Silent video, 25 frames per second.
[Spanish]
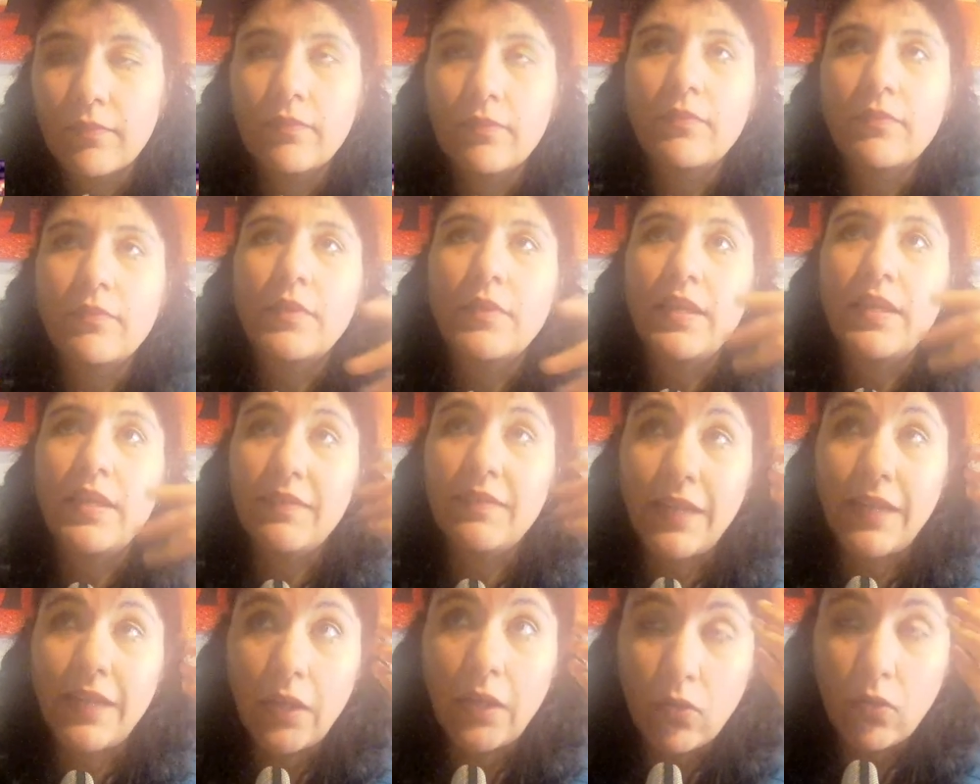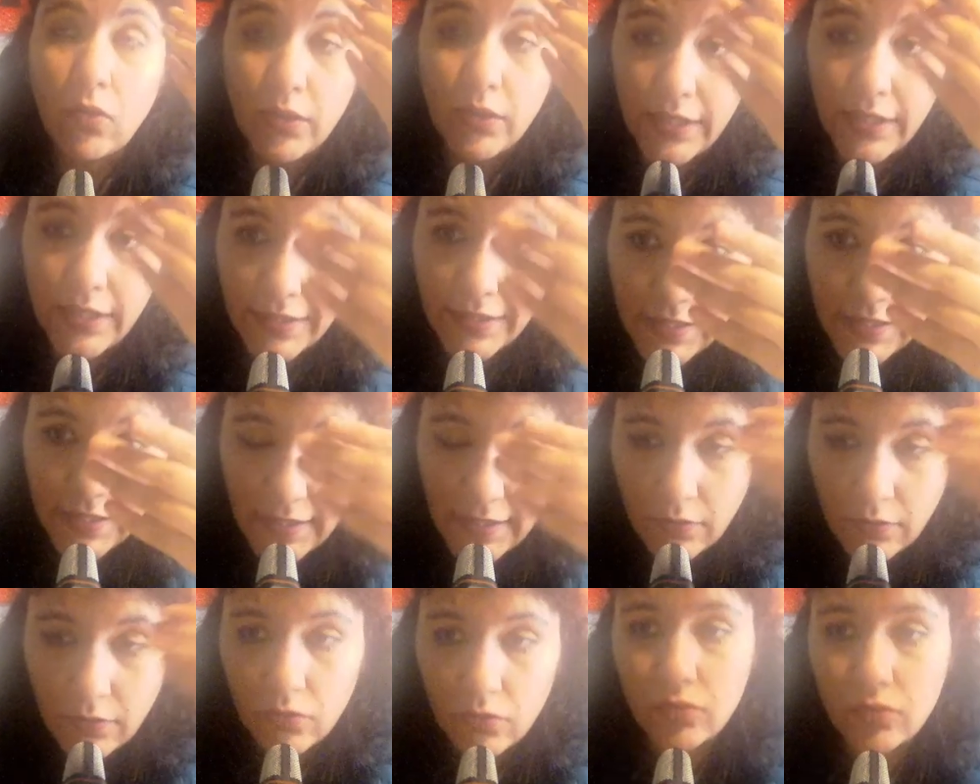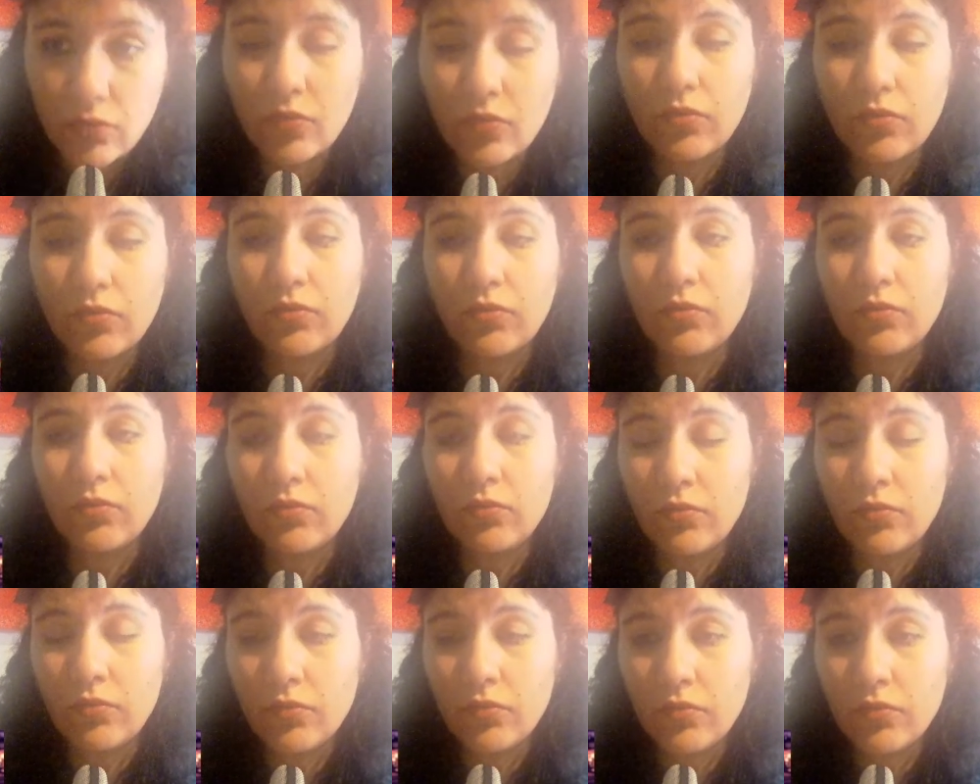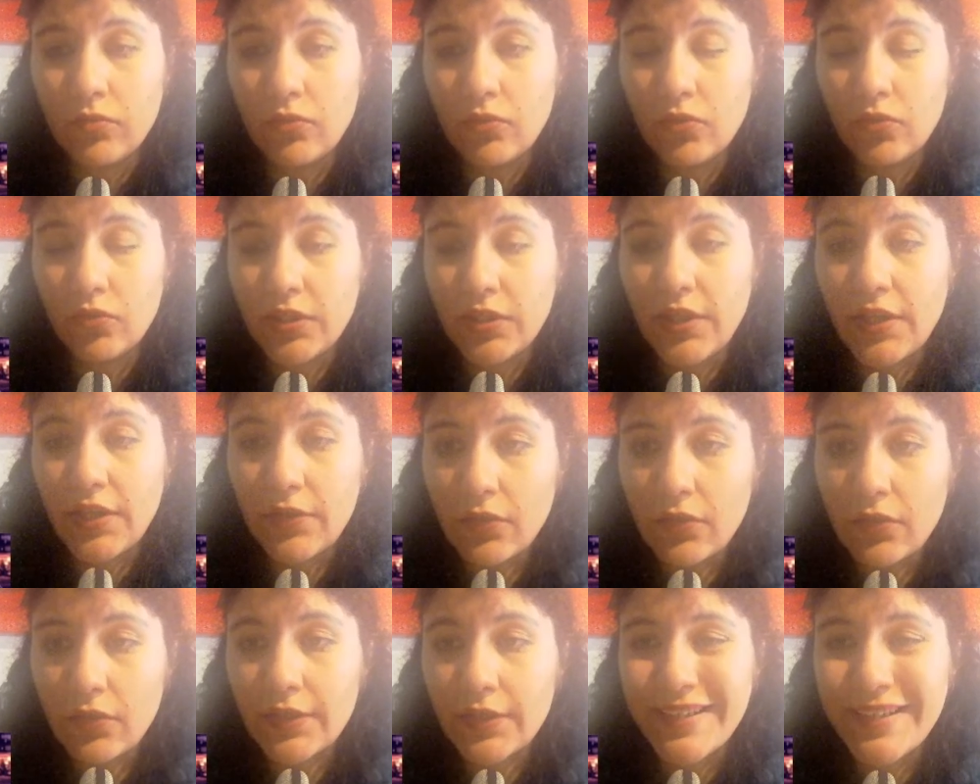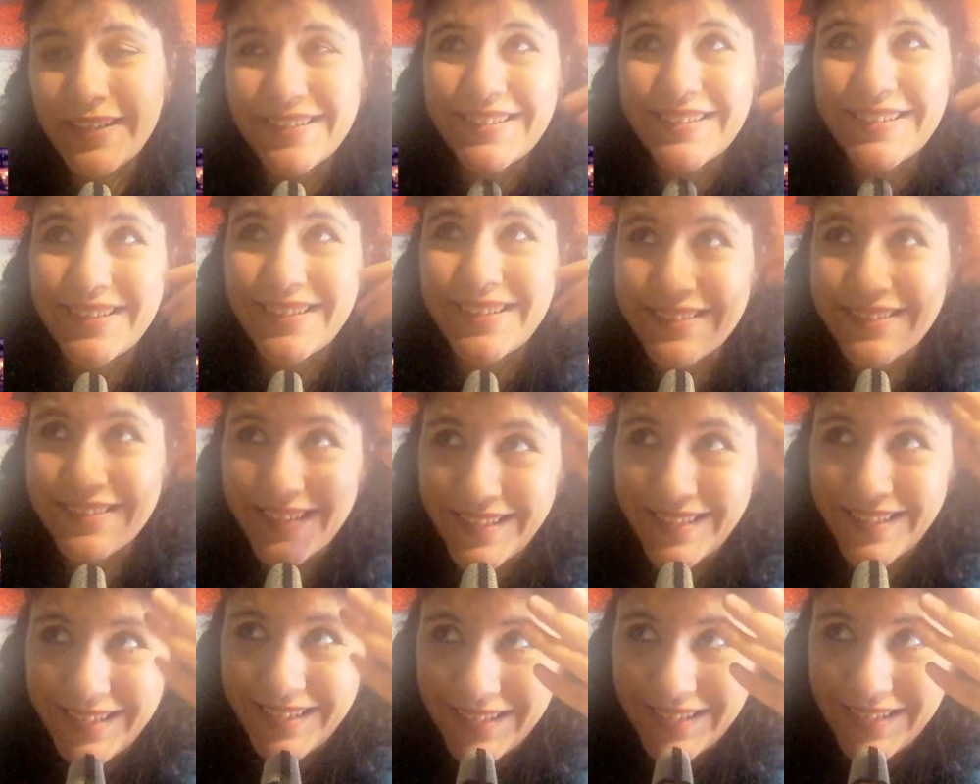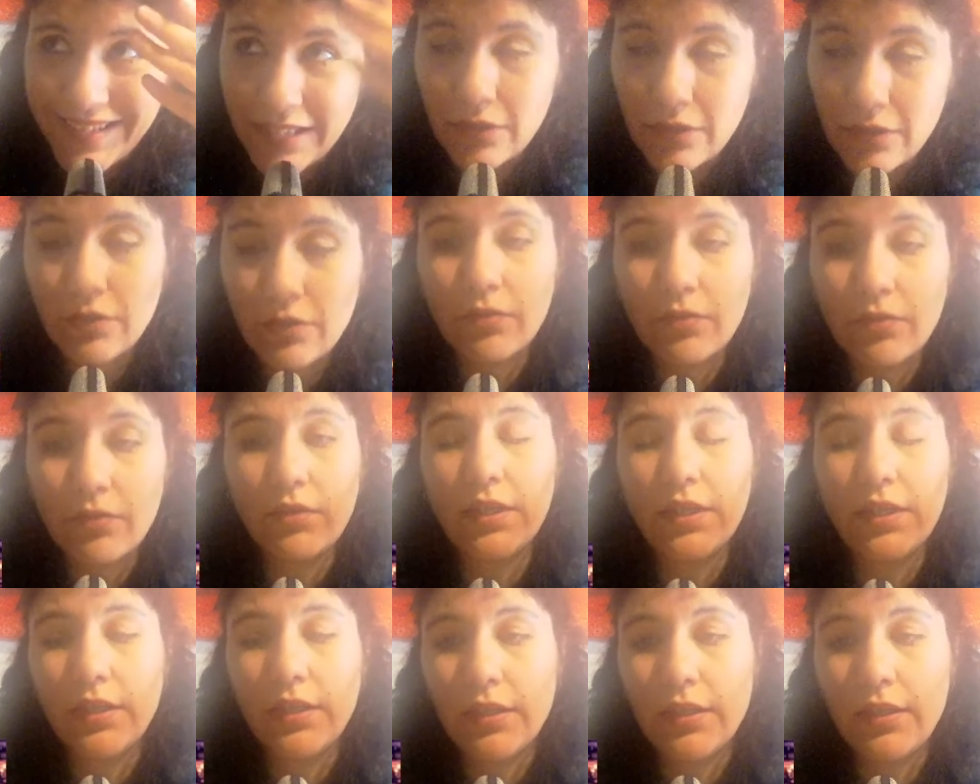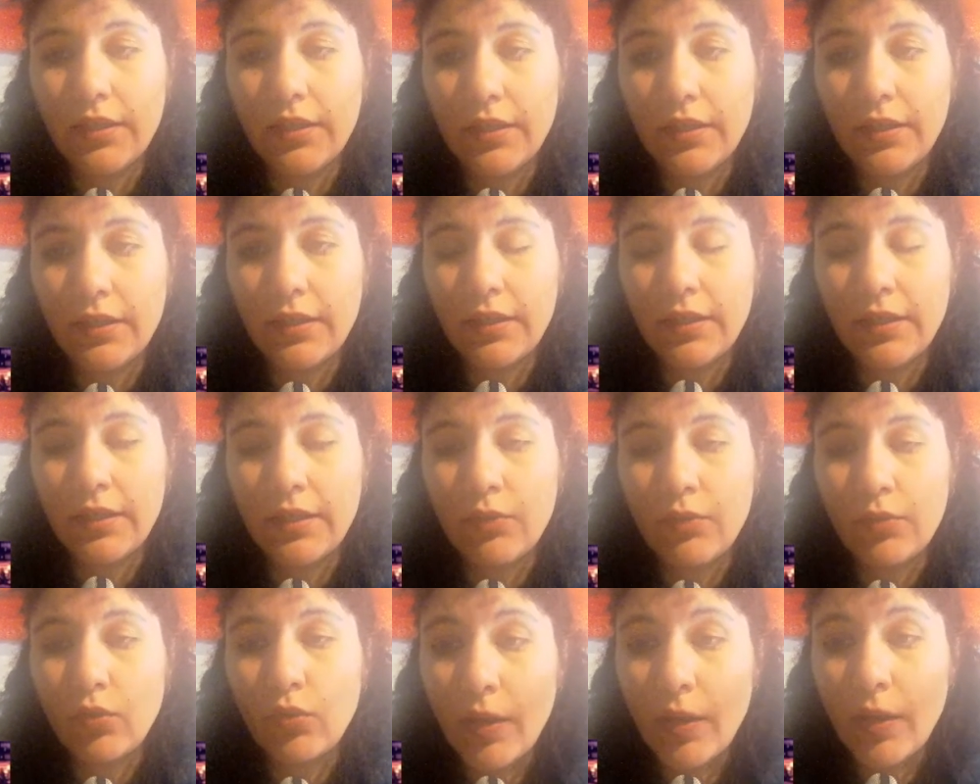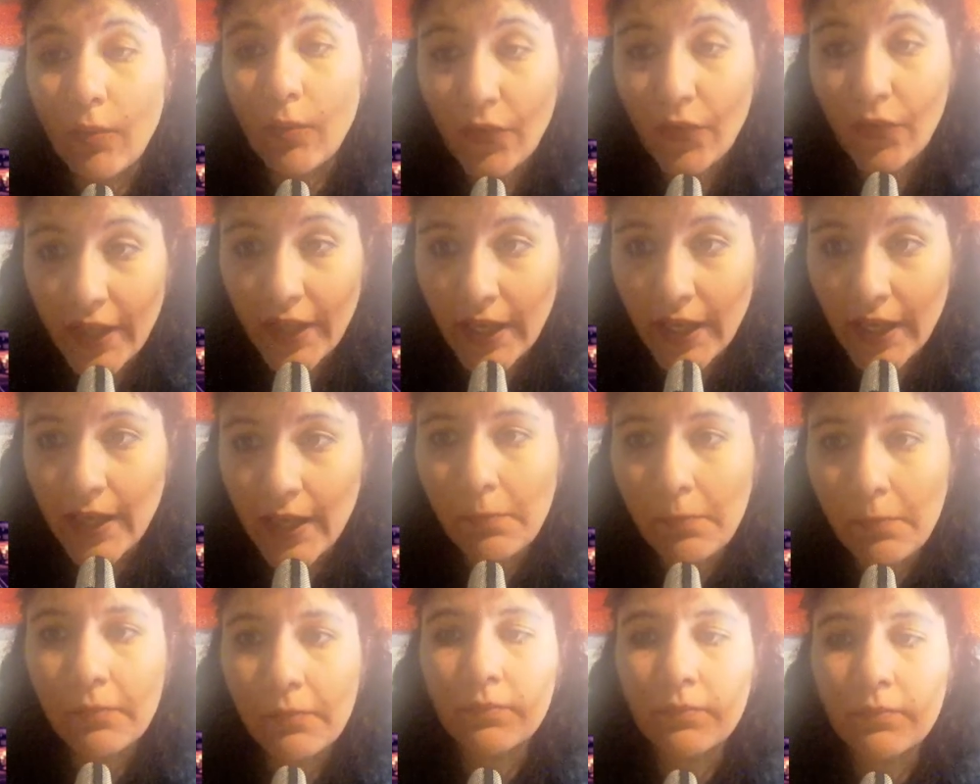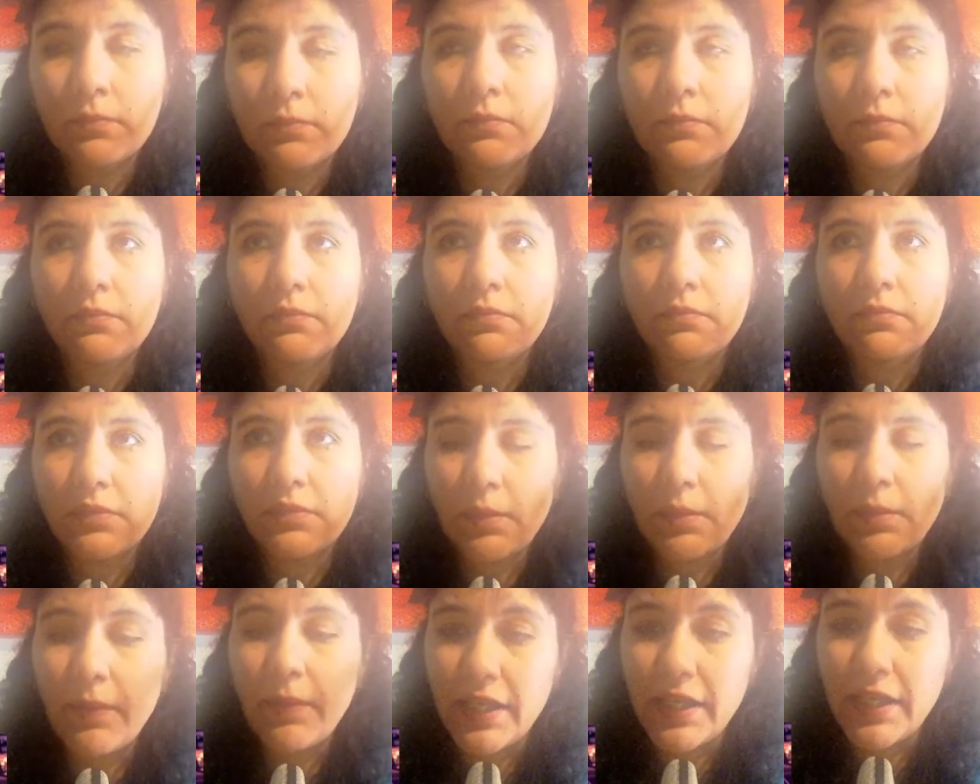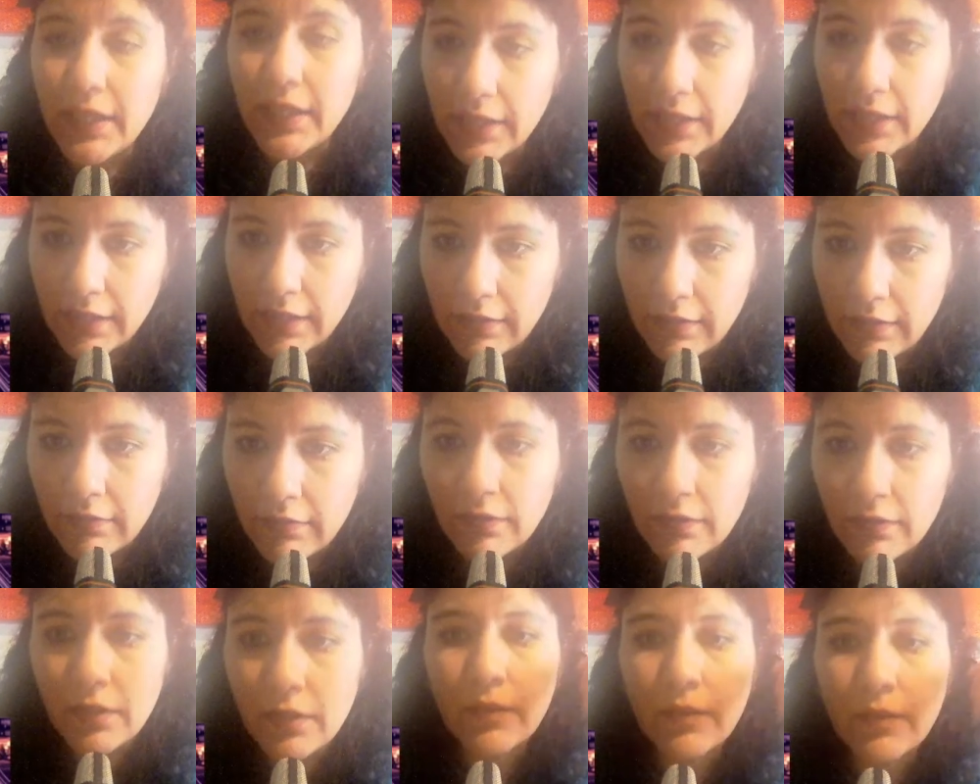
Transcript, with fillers: que están conectados con los ladrones que están adentro en una bodega de maniquís